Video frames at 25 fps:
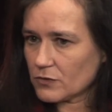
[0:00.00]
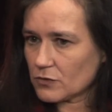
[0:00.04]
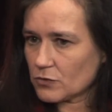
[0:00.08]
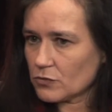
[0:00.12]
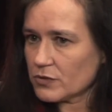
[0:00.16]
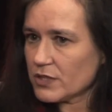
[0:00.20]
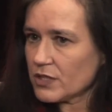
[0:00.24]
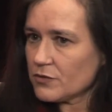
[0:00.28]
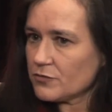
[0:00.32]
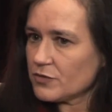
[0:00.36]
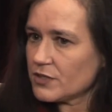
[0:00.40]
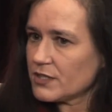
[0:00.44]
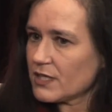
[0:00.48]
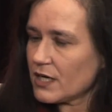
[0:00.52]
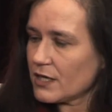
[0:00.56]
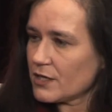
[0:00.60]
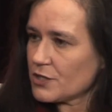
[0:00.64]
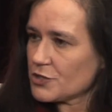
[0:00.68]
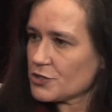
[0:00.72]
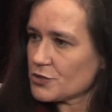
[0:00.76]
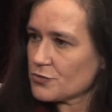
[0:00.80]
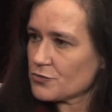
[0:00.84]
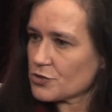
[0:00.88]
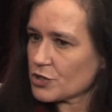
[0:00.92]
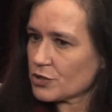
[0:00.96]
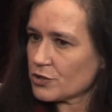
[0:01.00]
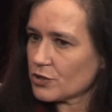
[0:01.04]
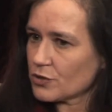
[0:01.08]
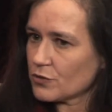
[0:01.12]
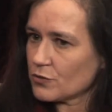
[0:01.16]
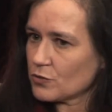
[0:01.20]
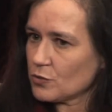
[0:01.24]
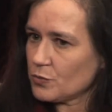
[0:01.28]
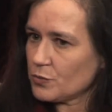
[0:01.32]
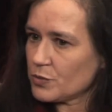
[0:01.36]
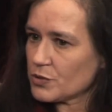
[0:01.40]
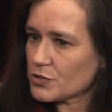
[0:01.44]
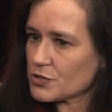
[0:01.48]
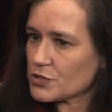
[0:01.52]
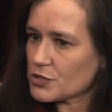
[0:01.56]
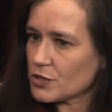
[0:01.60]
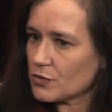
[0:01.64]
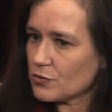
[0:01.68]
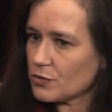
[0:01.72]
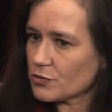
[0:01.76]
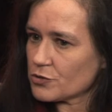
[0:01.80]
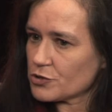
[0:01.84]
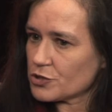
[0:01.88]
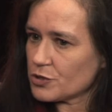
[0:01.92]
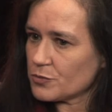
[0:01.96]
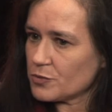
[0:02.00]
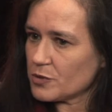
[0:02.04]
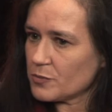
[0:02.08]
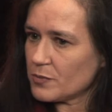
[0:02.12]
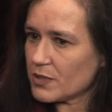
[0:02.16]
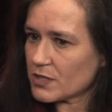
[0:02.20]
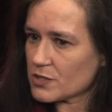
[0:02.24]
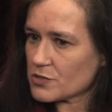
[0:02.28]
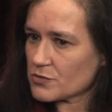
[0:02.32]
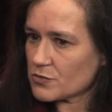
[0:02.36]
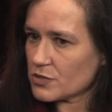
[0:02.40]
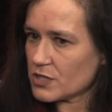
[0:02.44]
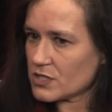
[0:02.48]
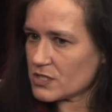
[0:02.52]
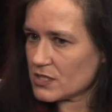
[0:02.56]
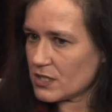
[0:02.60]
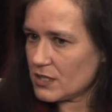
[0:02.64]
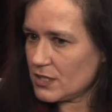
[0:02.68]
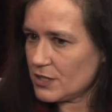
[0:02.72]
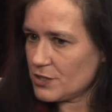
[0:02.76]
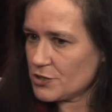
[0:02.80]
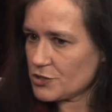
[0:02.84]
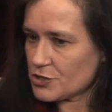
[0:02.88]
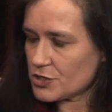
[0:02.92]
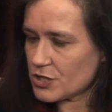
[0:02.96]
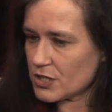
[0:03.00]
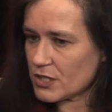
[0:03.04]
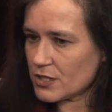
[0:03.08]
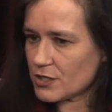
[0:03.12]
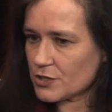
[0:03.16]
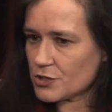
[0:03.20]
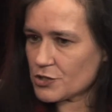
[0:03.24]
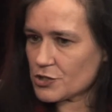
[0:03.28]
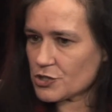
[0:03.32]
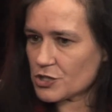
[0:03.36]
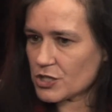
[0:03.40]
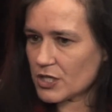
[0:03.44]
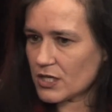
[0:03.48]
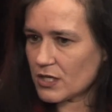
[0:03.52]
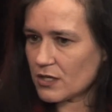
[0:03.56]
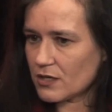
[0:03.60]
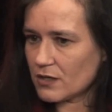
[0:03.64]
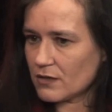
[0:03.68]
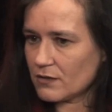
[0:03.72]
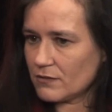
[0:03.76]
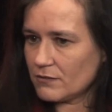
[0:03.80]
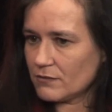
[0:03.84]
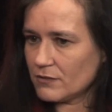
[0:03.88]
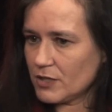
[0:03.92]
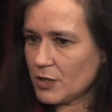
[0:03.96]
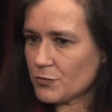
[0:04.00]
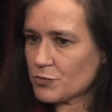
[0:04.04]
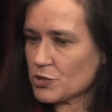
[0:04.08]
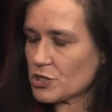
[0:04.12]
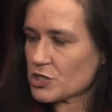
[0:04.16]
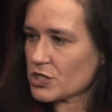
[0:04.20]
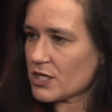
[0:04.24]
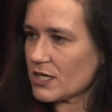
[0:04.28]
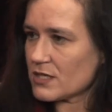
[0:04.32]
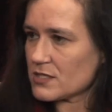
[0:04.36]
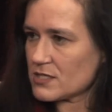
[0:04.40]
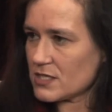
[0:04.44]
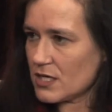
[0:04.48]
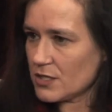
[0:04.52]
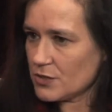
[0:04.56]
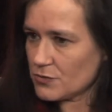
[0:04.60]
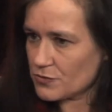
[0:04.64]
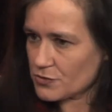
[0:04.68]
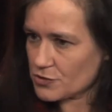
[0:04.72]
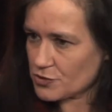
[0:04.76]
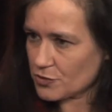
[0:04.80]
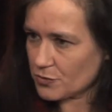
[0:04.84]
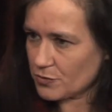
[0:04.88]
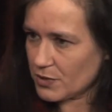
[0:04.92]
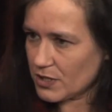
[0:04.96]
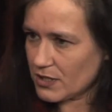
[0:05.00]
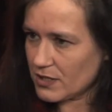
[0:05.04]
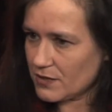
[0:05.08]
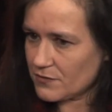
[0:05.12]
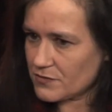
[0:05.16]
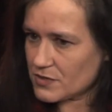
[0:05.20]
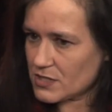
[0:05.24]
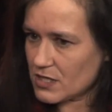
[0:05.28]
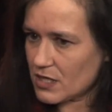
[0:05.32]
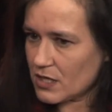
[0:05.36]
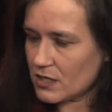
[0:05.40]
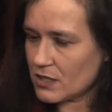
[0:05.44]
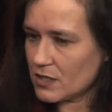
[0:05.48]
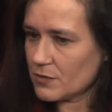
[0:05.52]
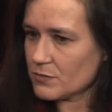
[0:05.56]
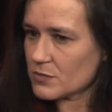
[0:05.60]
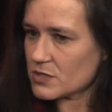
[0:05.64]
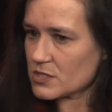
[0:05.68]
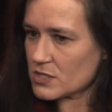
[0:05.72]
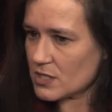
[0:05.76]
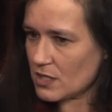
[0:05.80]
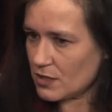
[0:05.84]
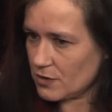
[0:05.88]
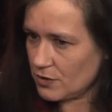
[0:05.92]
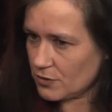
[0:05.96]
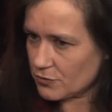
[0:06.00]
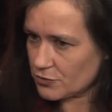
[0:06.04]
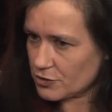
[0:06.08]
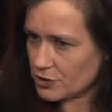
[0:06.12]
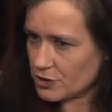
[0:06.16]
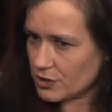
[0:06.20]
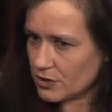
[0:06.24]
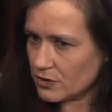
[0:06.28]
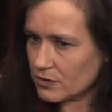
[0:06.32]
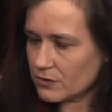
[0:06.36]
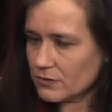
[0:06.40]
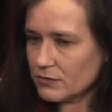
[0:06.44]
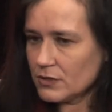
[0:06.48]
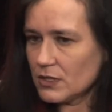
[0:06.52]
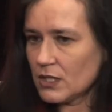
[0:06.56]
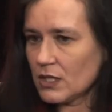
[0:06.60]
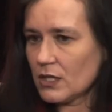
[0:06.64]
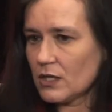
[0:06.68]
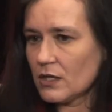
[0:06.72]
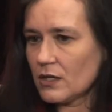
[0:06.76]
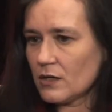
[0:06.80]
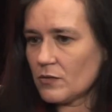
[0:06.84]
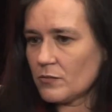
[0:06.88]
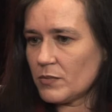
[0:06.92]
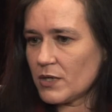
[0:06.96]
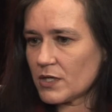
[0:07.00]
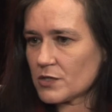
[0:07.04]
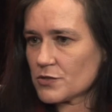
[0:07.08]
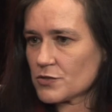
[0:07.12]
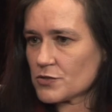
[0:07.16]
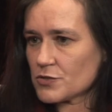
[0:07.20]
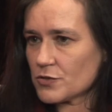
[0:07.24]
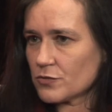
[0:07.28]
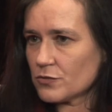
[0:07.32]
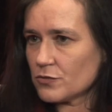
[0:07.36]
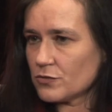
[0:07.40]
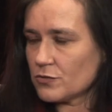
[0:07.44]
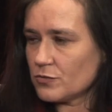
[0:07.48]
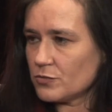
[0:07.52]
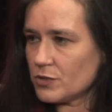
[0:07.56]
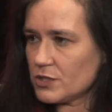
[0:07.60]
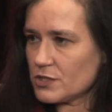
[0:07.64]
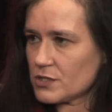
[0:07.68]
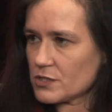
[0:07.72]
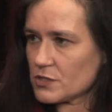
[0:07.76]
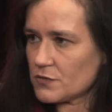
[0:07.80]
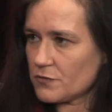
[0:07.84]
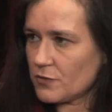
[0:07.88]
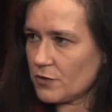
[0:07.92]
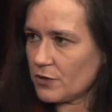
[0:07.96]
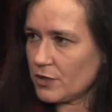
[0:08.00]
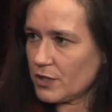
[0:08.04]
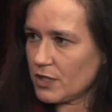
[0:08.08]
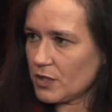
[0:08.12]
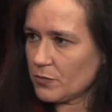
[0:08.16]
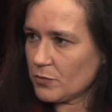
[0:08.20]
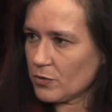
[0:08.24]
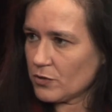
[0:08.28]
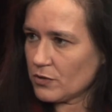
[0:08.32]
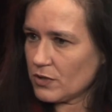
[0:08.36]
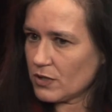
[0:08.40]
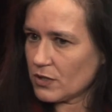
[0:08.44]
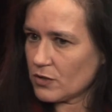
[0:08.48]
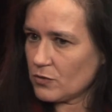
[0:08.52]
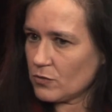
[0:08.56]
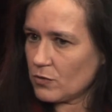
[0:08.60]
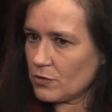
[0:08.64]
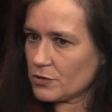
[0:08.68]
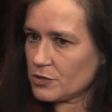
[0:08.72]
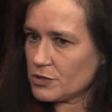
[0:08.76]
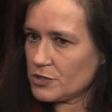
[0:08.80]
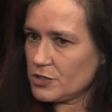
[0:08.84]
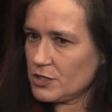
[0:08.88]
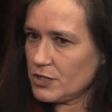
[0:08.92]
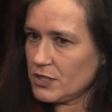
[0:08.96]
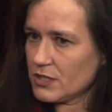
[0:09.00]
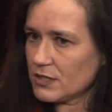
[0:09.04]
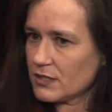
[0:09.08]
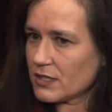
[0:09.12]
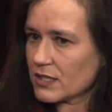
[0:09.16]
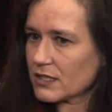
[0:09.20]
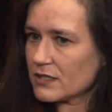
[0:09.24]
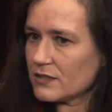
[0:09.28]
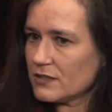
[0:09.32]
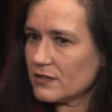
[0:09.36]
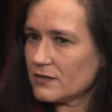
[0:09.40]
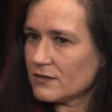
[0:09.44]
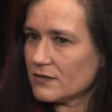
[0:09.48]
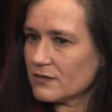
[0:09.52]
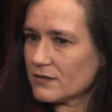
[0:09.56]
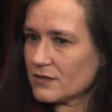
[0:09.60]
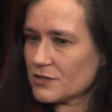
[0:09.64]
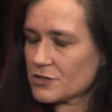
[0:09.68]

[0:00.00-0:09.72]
Tutaj wydaje się, że te grupy są od siebie bardzo niezależne, że nie przeszkadzają sobie nawzajem, cenią się bardzo są dumni ze swojej niepodległości, jednak nigdy